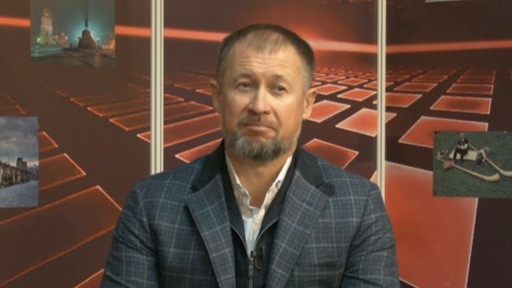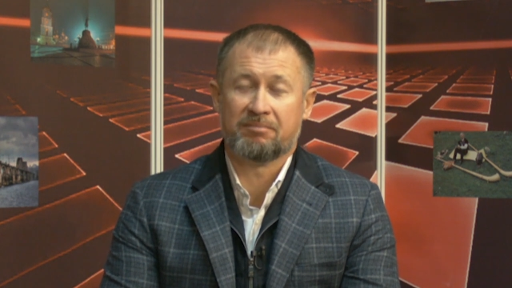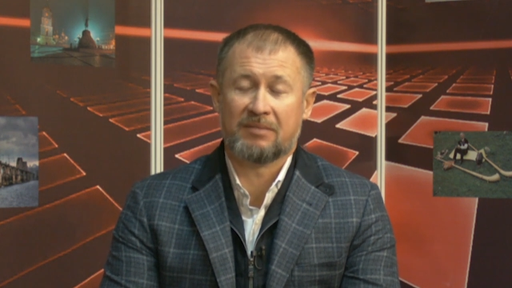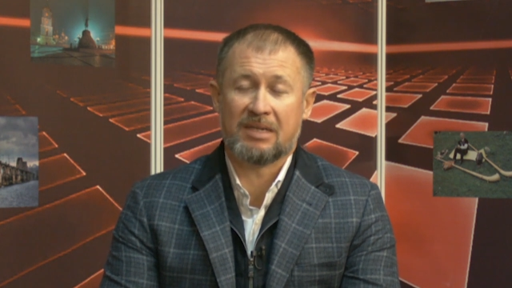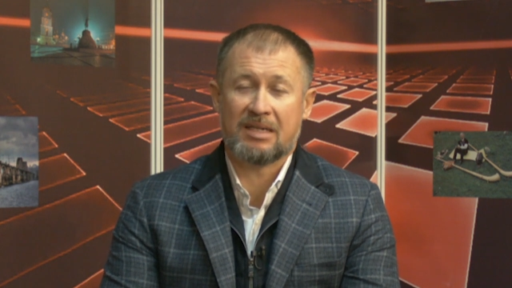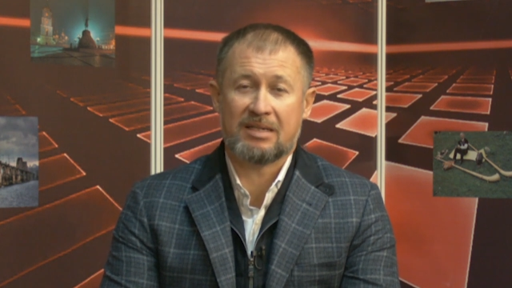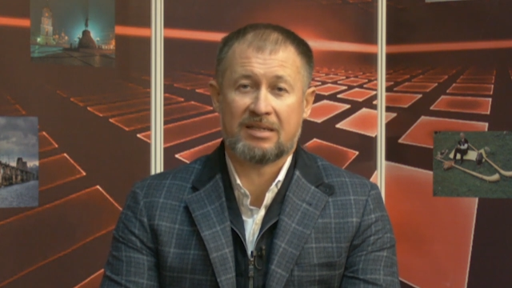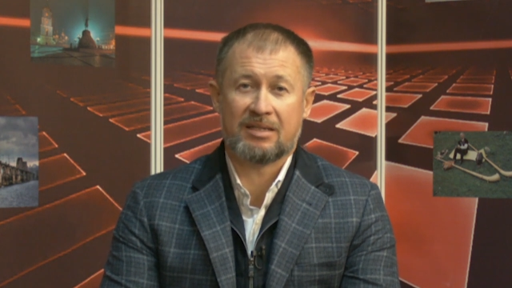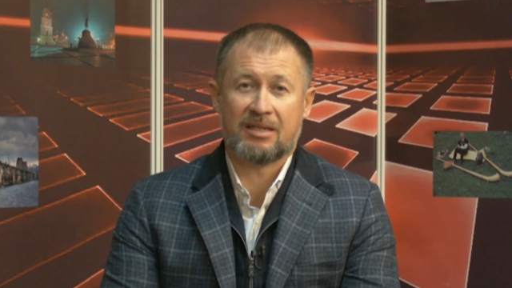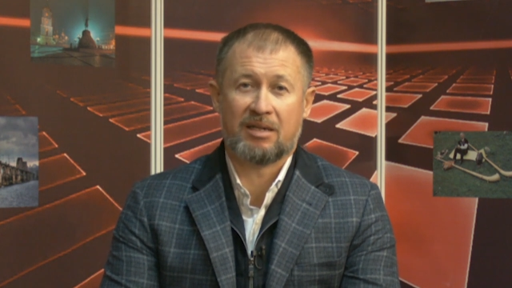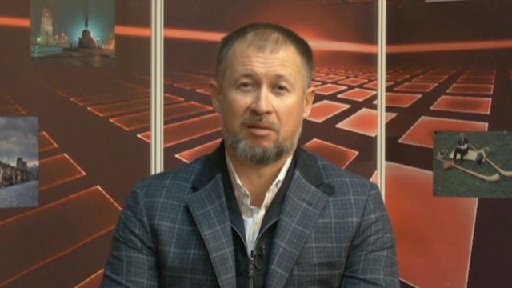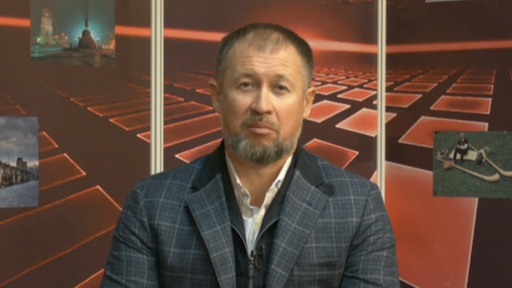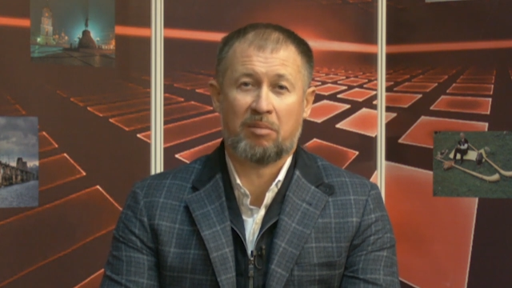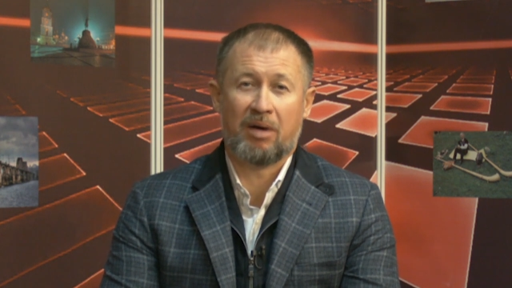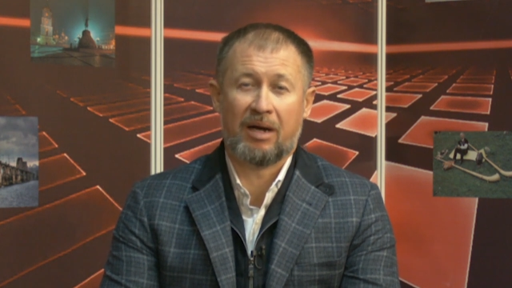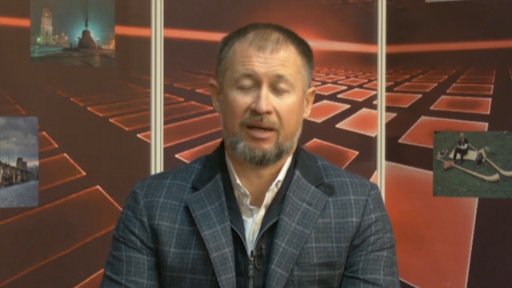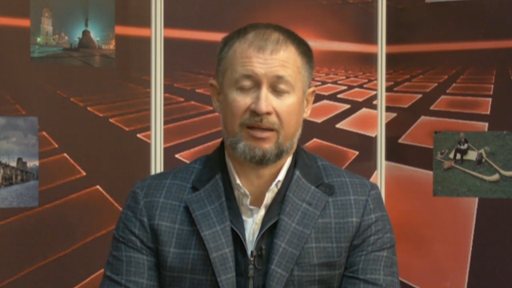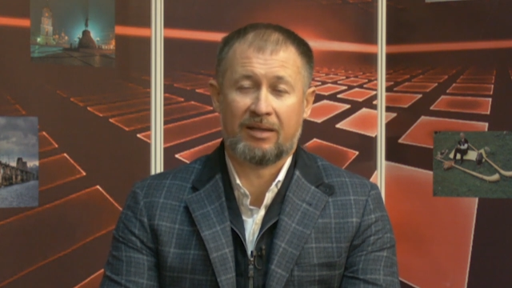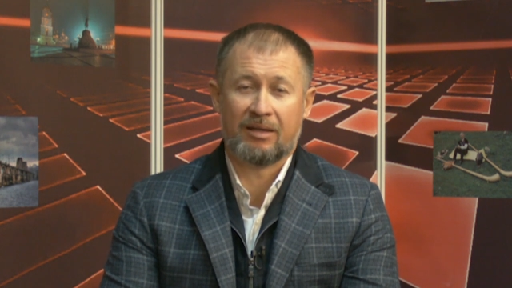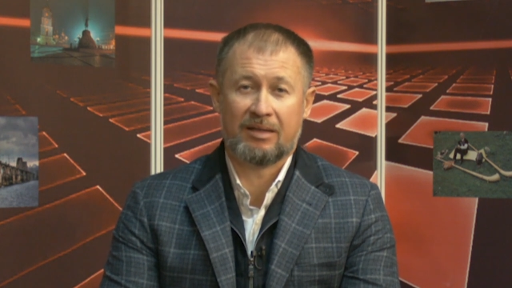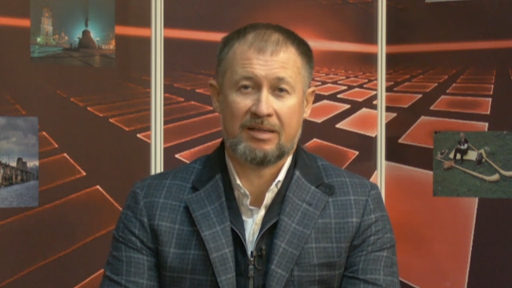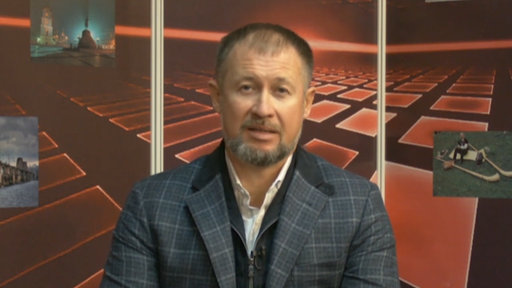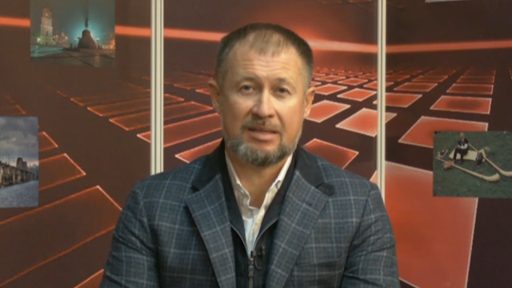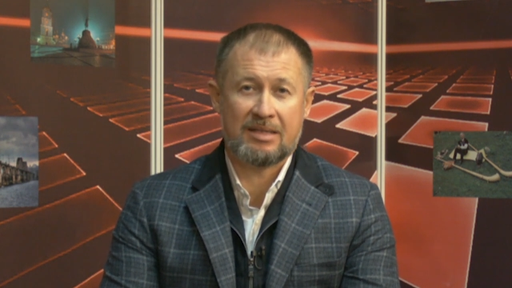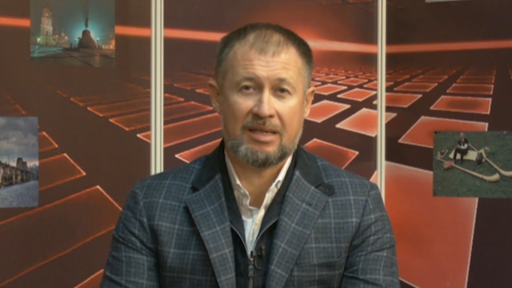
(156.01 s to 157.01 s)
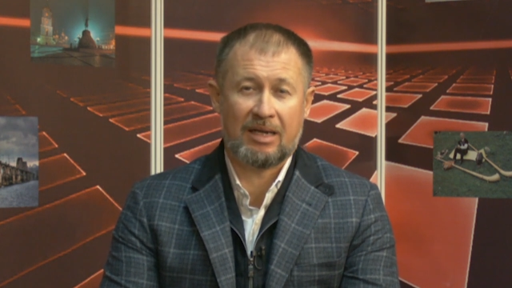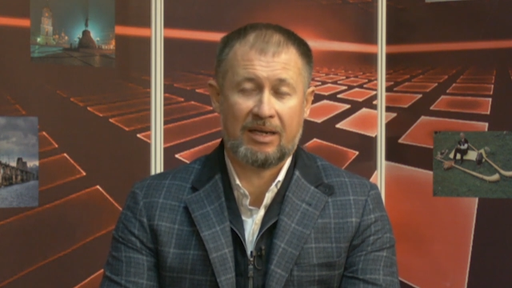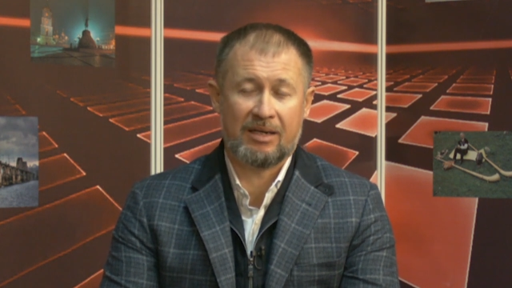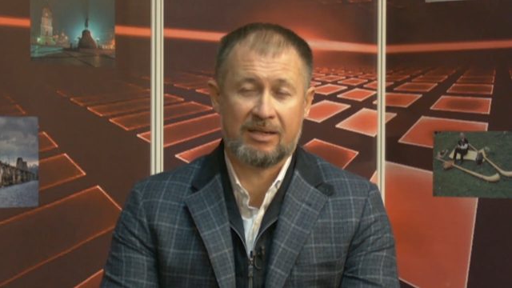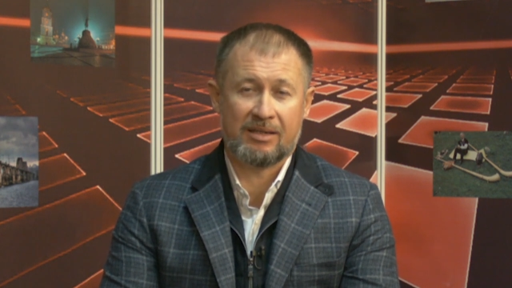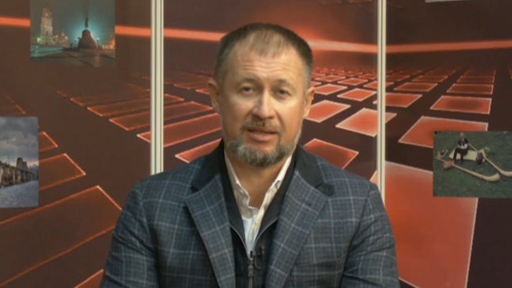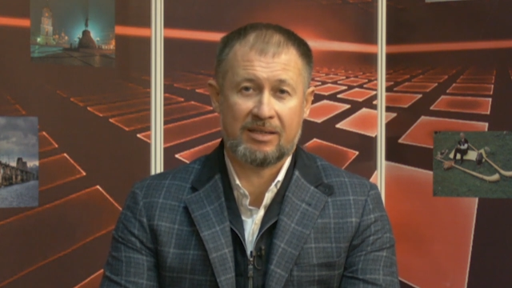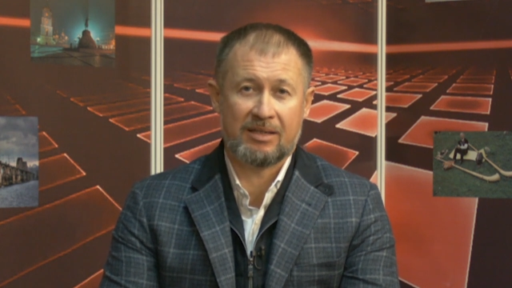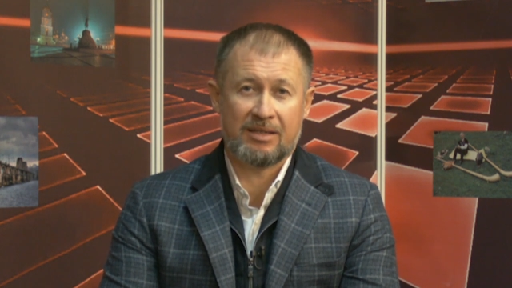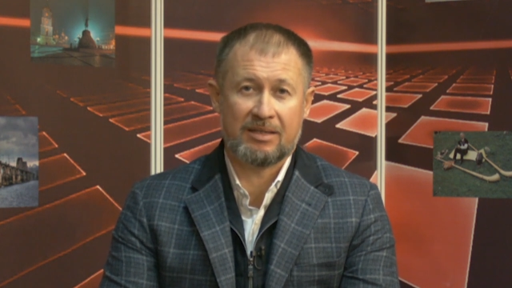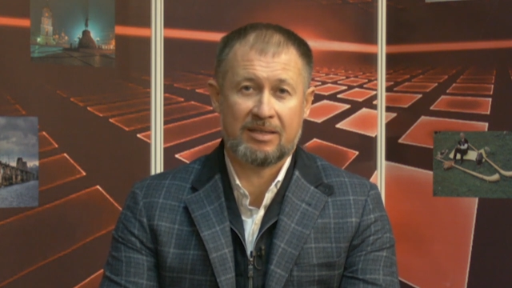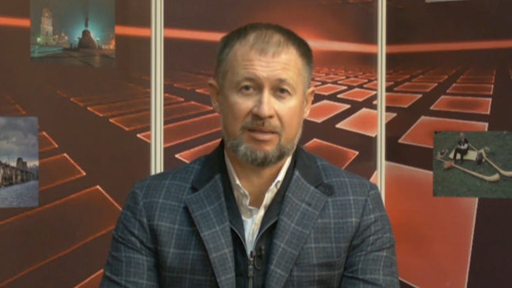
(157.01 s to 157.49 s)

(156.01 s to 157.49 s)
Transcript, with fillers: разгребает эти залежи